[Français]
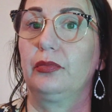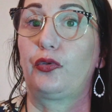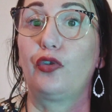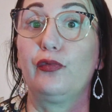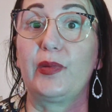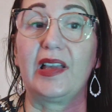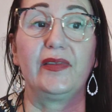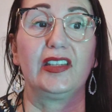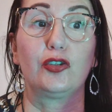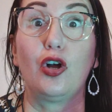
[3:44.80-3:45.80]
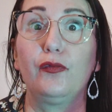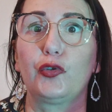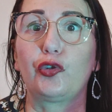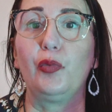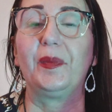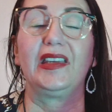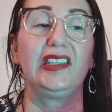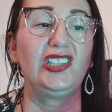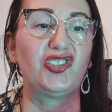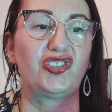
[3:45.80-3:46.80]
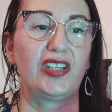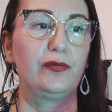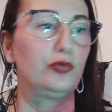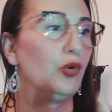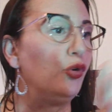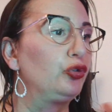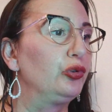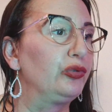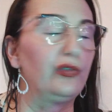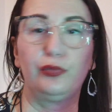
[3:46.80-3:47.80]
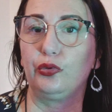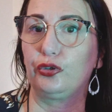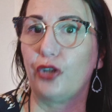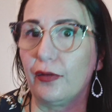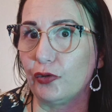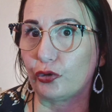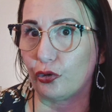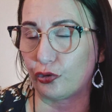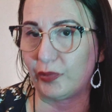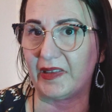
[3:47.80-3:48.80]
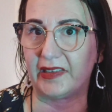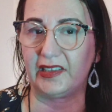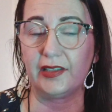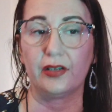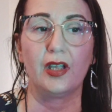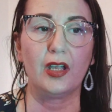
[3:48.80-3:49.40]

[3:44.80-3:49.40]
ce que vous avez dans votre pays, chez vous, autour de vous, dans votre cuisine.